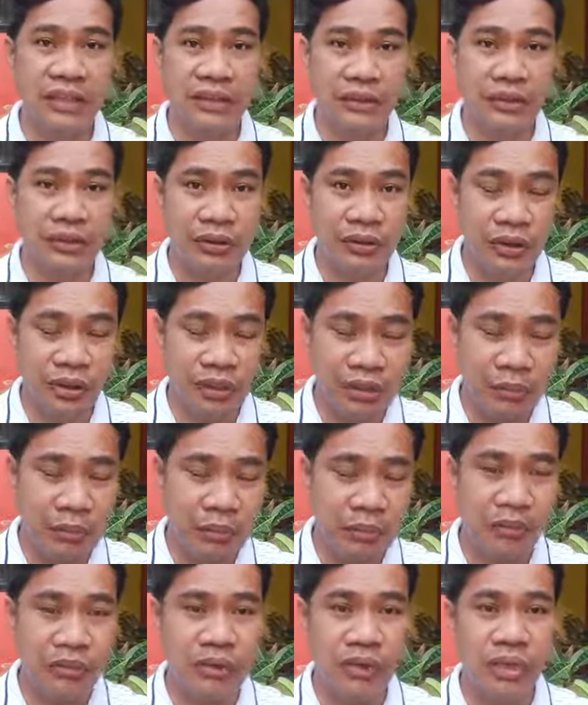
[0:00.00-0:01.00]
Yon, yon ang
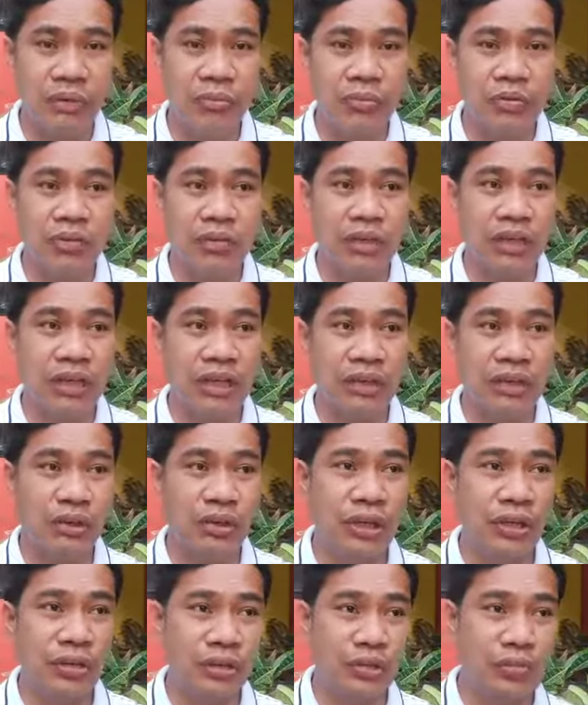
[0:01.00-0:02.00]
papuntay mo. Uh, ito,
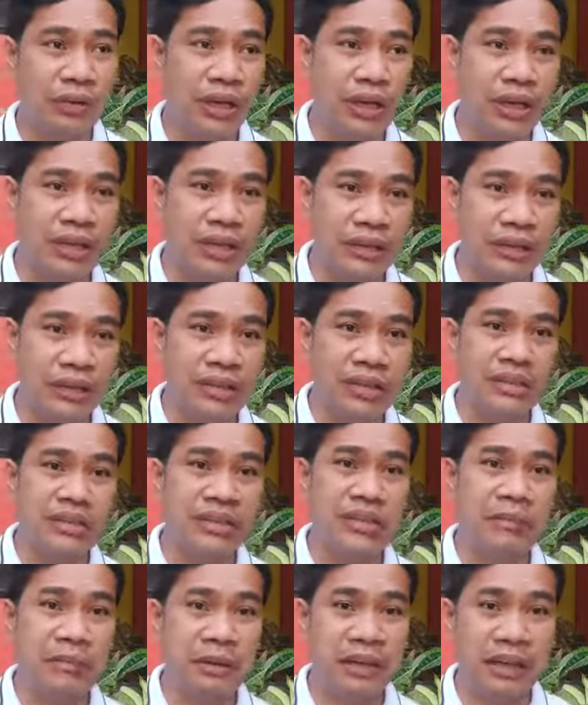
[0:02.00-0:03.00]
ito yung mga anak ni
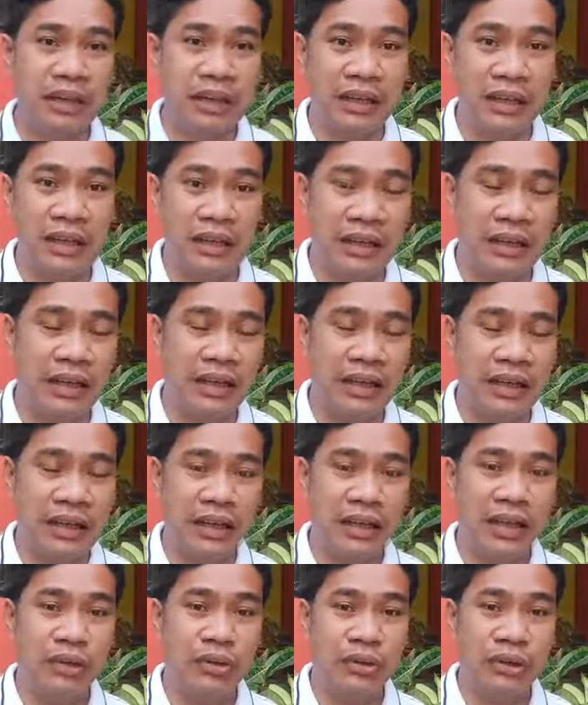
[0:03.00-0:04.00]
Jesse, pinahilera.
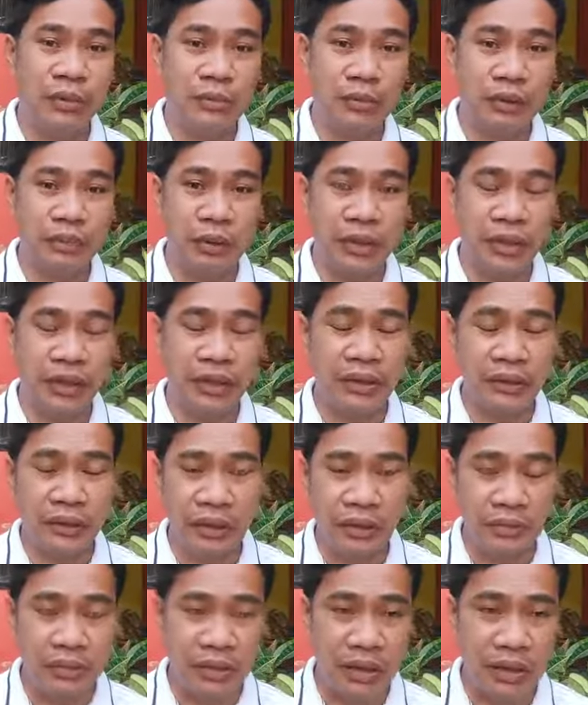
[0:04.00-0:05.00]
Ito na po, Panginoon,
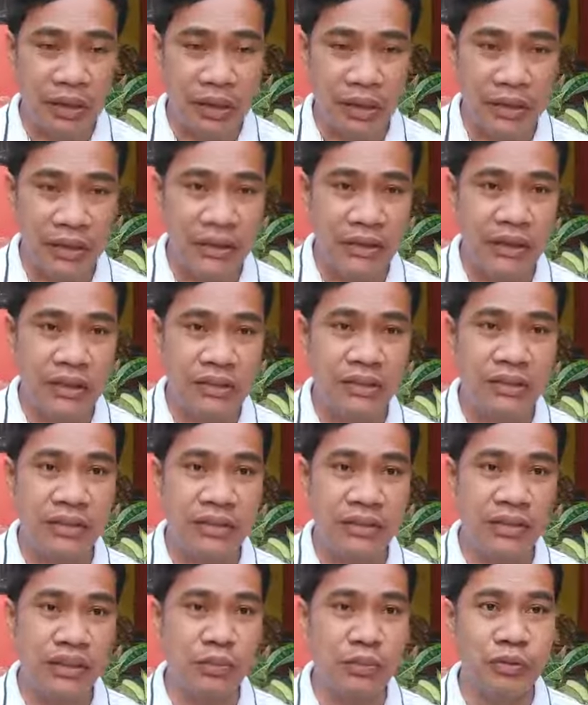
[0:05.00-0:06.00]
ang mga anak ni Jesse.
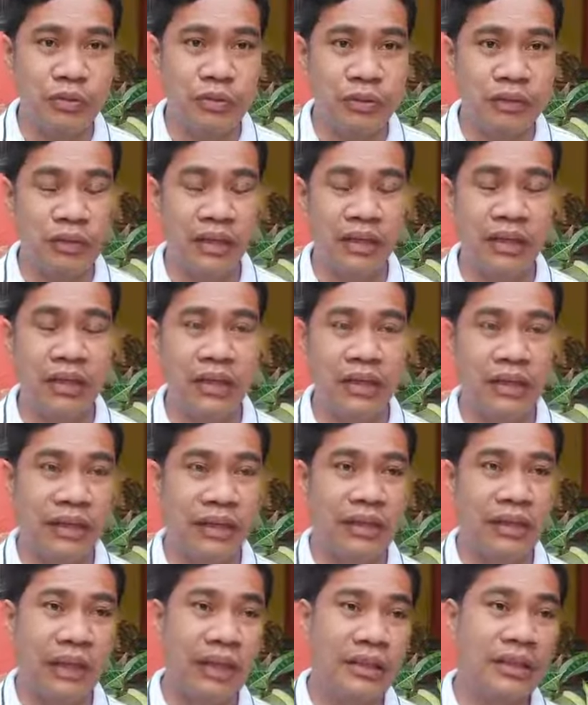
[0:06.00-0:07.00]
Sino po ba dyan?
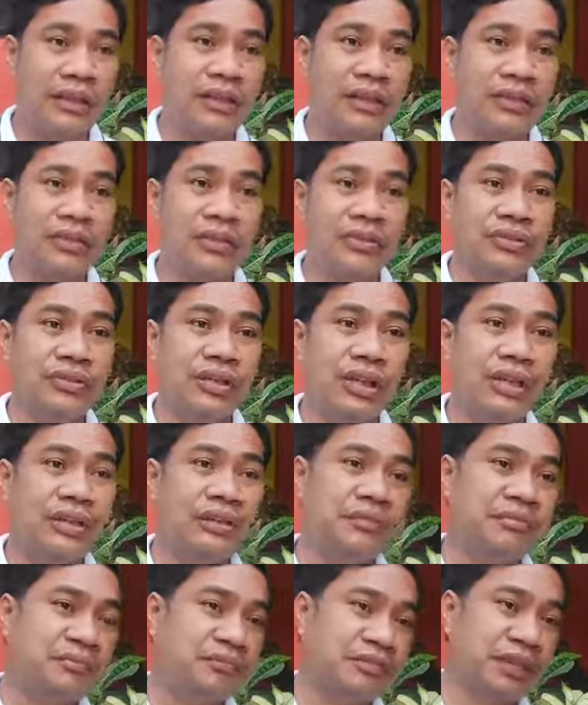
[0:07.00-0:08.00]
Nakita ng Diyos, ay,
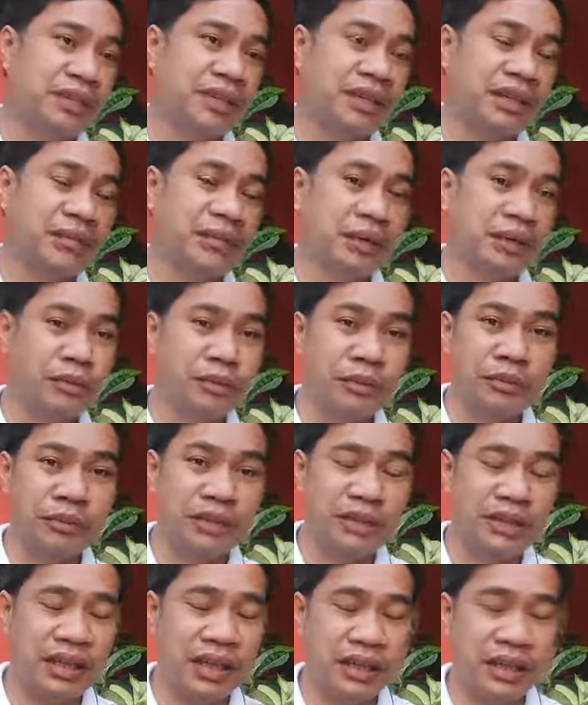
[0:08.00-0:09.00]
teka, meron pa ba
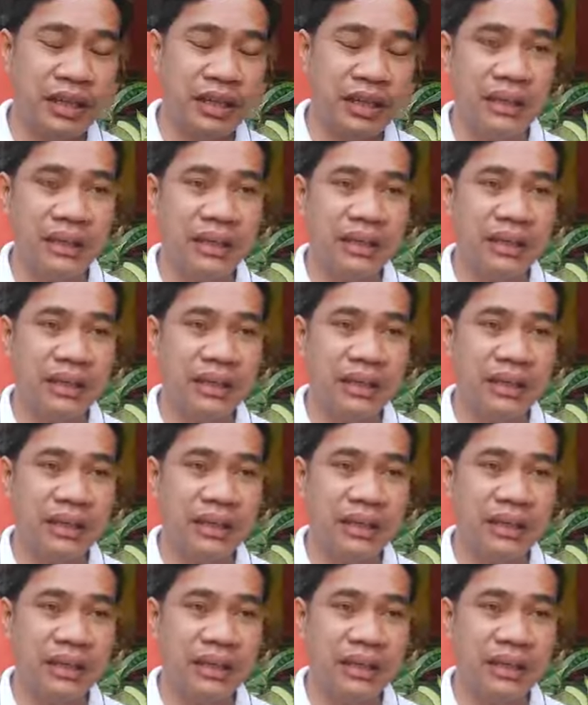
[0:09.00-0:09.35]
siyang anak?